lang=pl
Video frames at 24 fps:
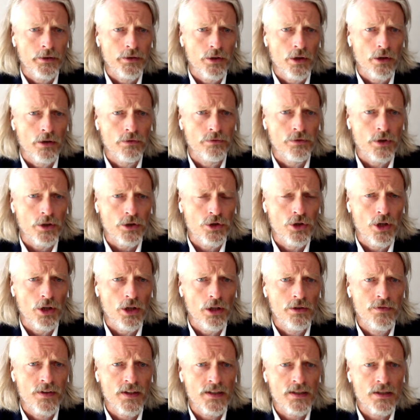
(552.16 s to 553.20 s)
no właśnie
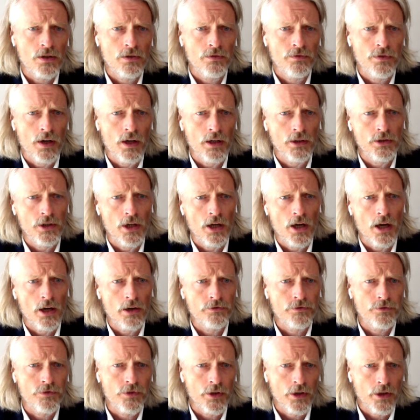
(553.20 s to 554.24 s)
inwestowania
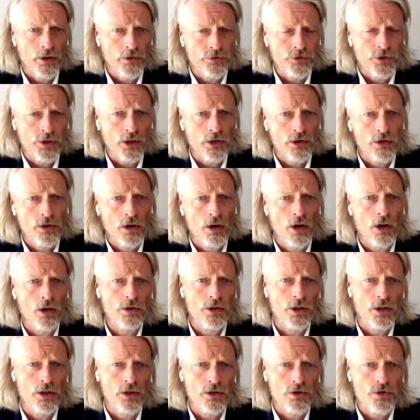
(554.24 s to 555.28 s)
w, w
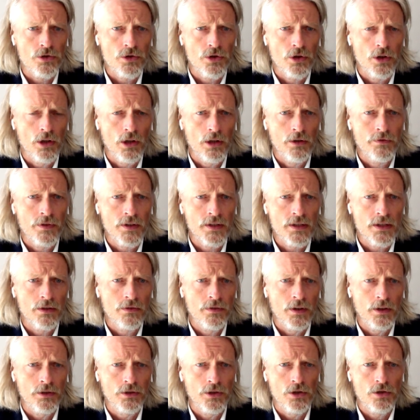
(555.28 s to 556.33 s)
technologię, czy
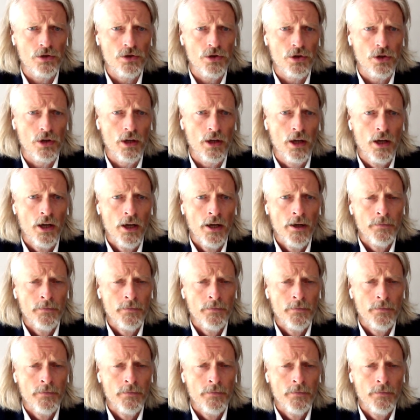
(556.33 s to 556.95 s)
inwestowanie, czy,